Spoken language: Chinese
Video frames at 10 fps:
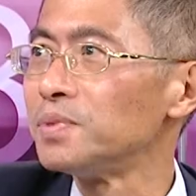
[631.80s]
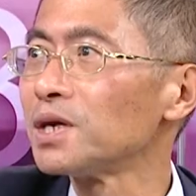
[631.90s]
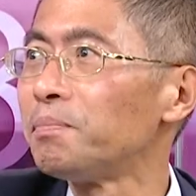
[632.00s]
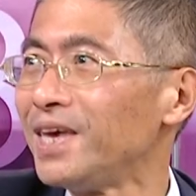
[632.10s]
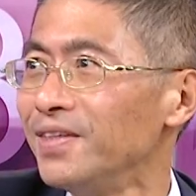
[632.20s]
比
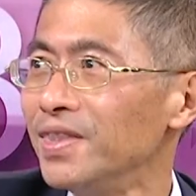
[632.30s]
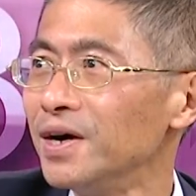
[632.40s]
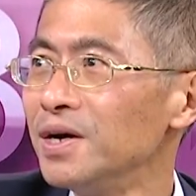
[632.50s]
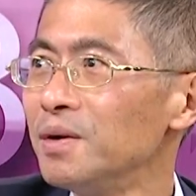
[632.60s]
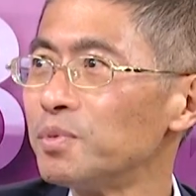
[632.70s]
较平
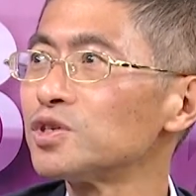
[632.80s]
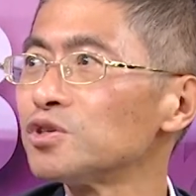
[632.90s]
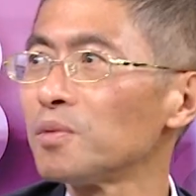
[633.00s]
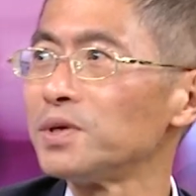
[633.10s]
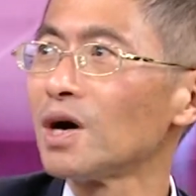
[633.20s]
的，不
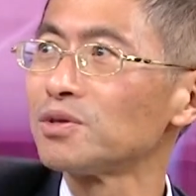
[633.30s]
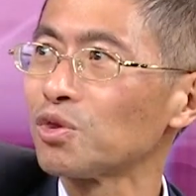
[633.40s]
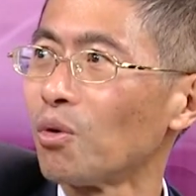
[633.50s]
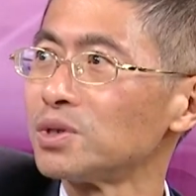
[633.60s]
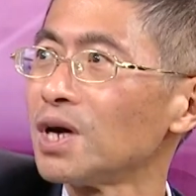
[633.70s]
是说比较
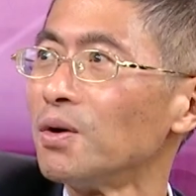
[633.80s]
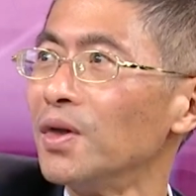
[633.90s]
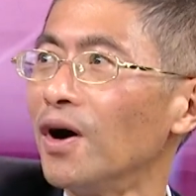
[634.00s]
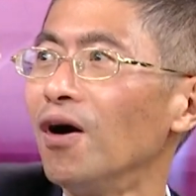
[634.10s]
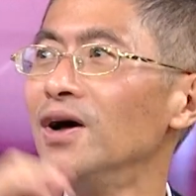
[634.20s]
陡峭
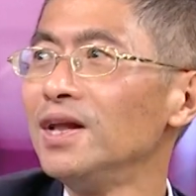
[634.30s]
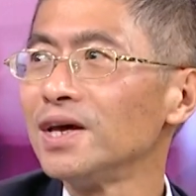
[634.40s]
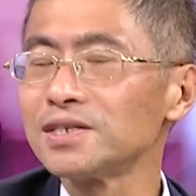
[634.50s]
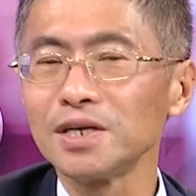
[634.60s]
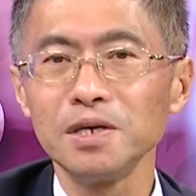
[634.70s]
的哈，
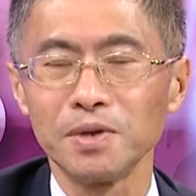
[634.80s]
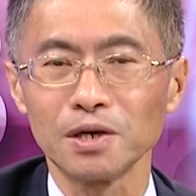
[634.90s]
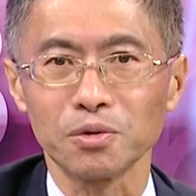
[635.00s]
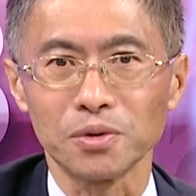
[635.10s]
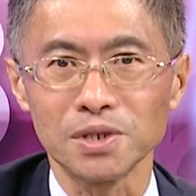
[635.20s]
那个协力比
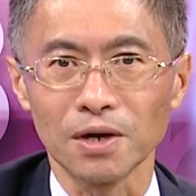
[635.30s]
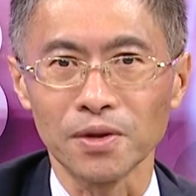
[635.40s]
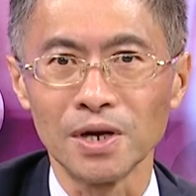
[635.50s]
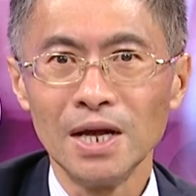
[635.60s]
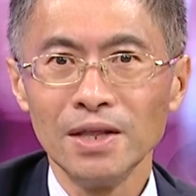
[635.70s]
较陡峭
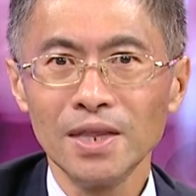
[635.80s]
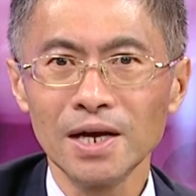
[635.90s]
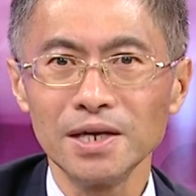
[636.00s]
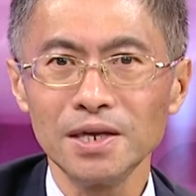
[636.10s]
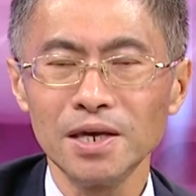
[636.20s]
的。
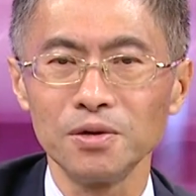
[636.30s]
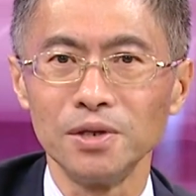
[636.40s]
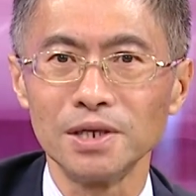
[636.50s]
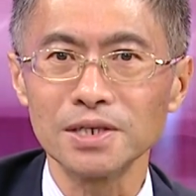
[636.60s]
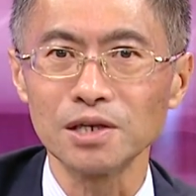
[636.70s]
那耶
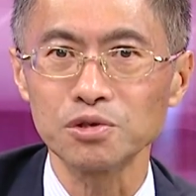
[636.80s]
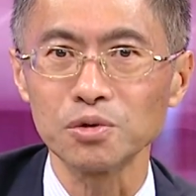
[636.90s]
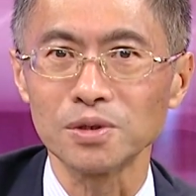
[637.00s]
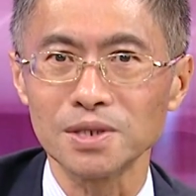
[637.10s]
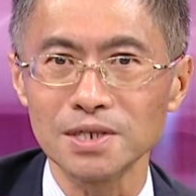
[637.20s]
伦呢在
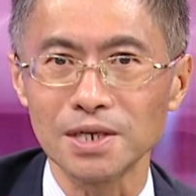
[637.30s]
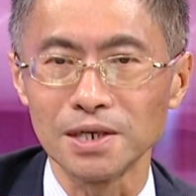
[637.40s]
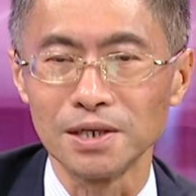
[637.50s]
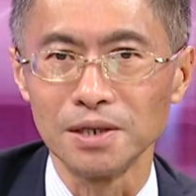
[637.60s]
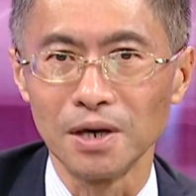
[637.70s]
做这
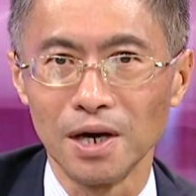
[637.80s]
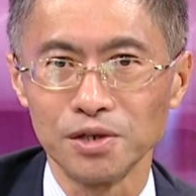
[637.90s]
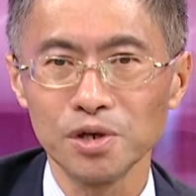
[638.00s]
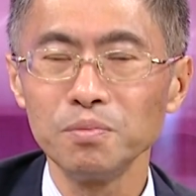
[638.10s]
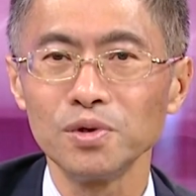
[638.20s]
个
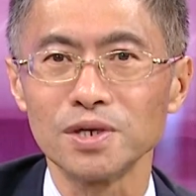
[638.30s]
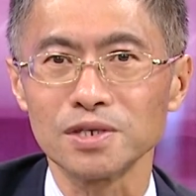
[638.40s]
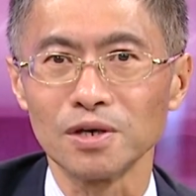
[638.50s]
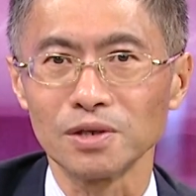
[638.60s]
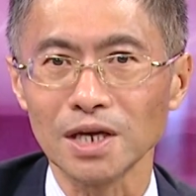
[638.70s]
宣布的
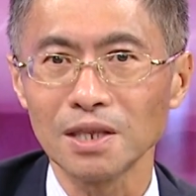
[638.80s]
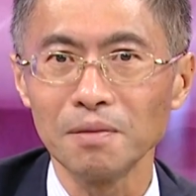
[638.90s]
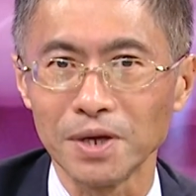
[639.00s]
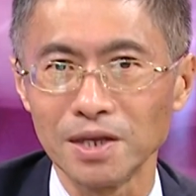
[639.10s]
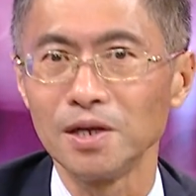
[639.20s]
时候，他
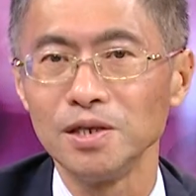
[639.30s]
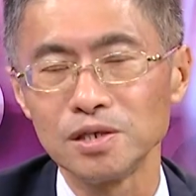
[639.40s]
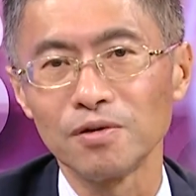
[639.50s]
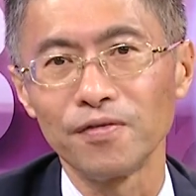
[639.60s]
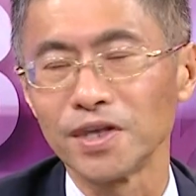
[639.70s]
特别提了一
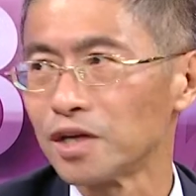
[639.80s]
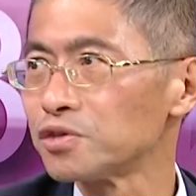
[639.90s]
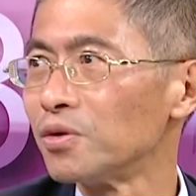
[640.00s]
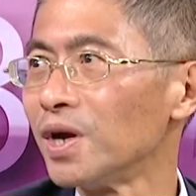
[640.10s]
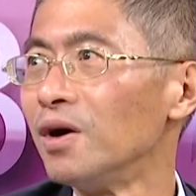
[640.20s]
句话非常
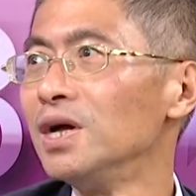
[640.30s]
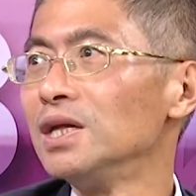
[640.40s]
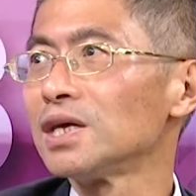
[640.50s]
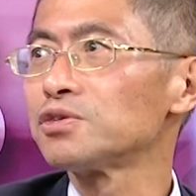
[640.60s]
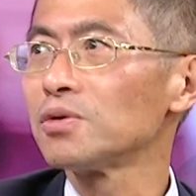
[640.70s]
重要，
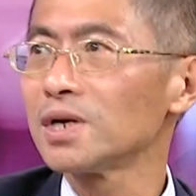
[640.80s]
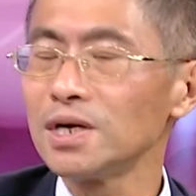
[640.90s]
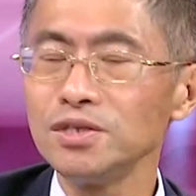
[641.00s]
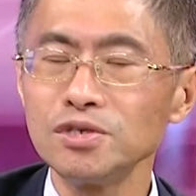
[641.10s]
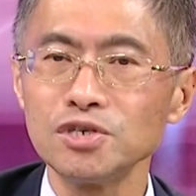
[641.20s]
他说
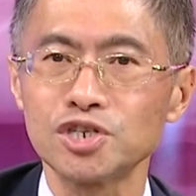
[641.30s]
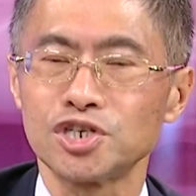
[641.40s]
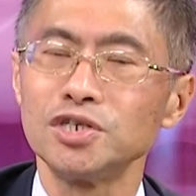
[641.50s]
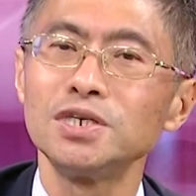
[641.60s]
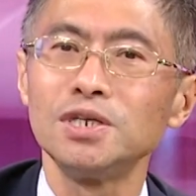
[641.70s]
根据
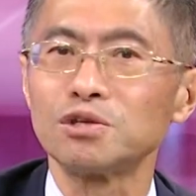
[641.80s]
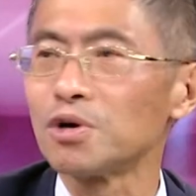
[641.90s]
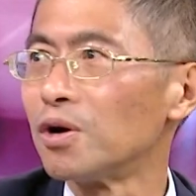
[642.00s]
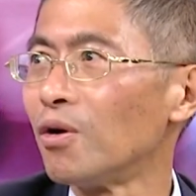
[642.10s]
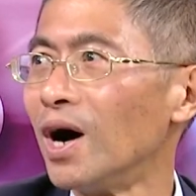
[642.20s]
实际的
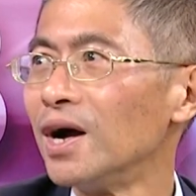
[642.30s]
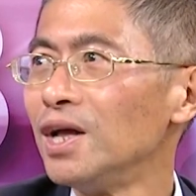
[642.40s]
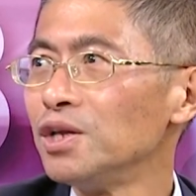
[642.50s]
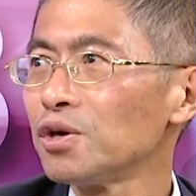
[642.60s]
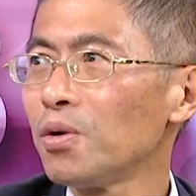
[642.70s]
状况。
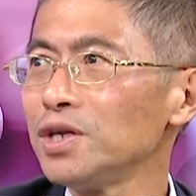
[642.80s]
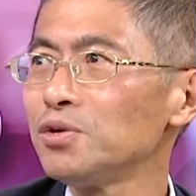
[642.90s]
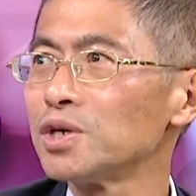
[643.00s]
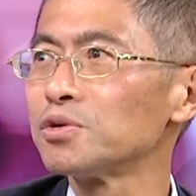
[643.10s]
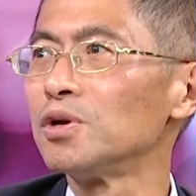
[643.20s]
对，就换
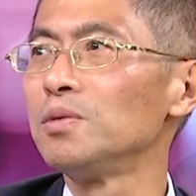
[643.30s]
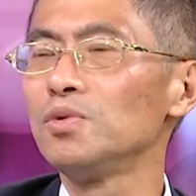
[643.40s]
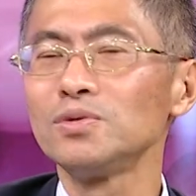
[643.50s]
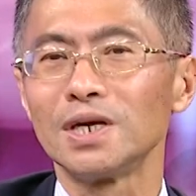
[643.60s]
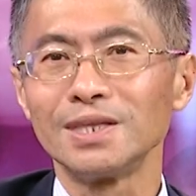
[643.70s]
句话说呢，
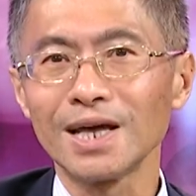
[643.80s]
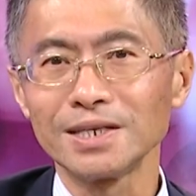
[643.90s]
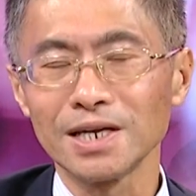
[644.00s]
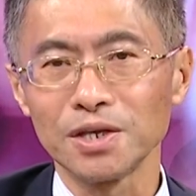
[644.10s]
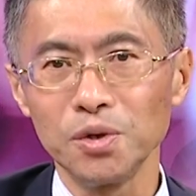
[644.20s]
目前大
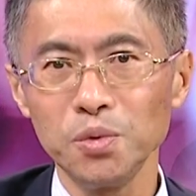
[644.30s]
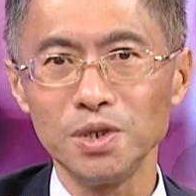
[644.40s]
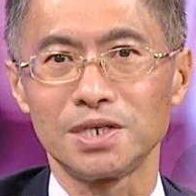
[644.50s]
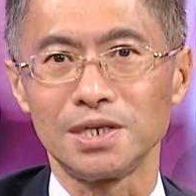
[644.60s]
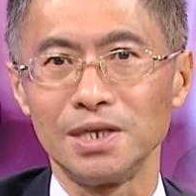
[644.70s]
家的
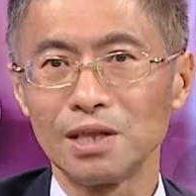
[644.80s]
预期，